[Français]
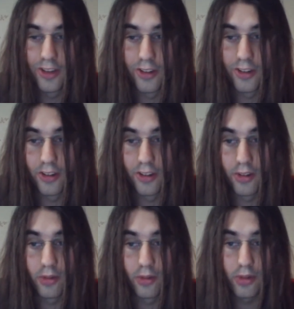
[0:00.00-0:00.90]
Euh,
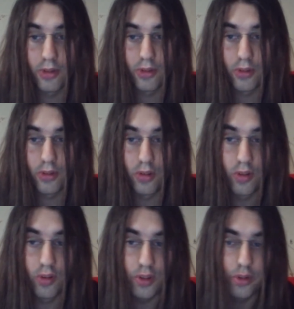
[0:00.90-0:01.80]
donc
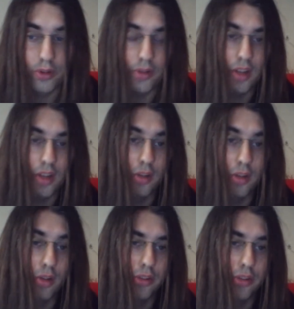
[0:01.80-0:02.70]
le 22 avril, on
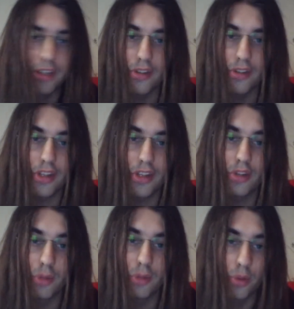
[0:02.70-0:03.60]
a le starter deck
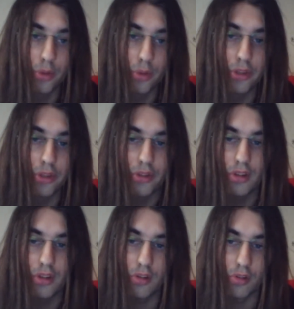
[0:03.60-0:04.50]
numéro 2 qui
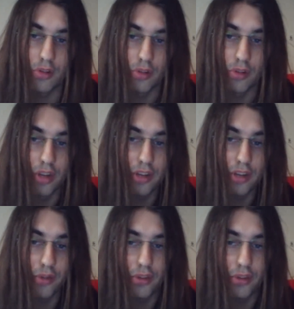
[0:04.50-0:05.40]
sort, le Knight
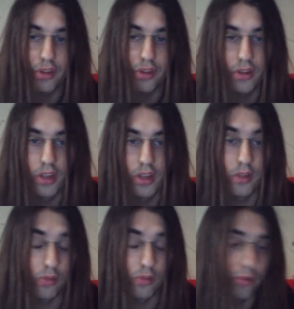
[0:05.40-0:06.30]
of the Sun,
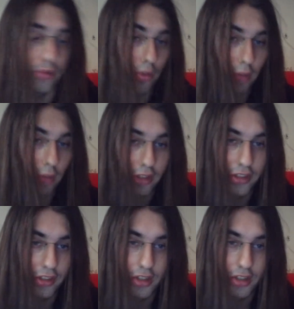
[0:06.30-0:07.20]
donc du Gold
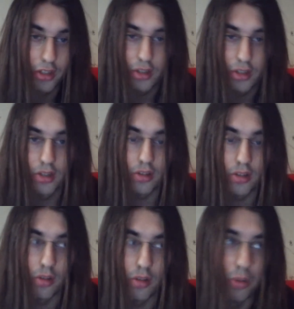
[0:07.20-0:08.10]
Paladin,
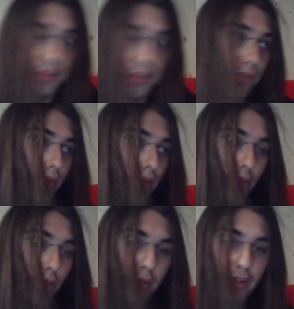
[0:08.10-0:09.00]
basé sur le
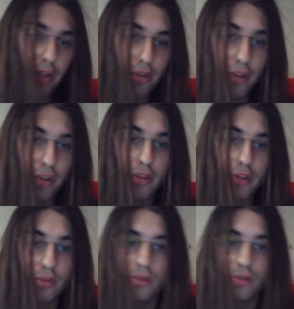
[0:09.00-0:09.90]
personnage de
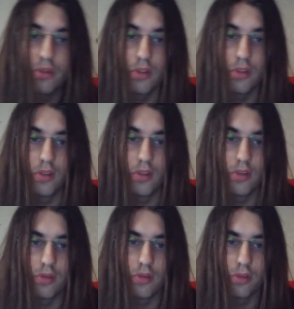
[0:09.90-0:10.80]
Taiyu dans,
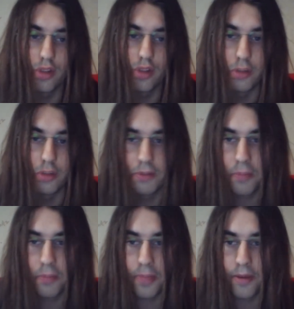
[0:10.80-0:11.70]
dans l'anime.
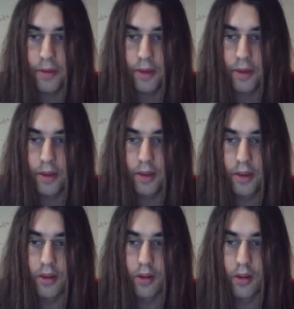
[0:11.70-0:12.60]

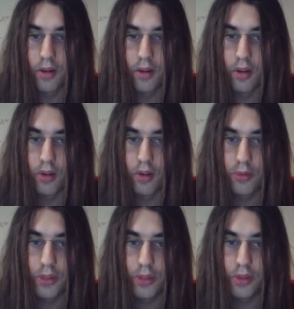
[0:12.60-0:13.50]

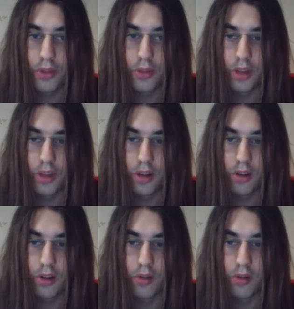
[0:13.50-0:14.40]
ensuite, on a
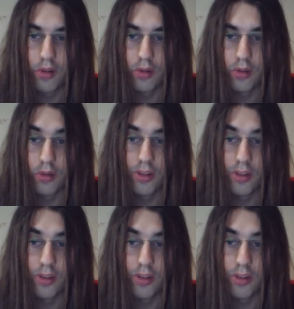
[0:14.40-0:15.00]
le,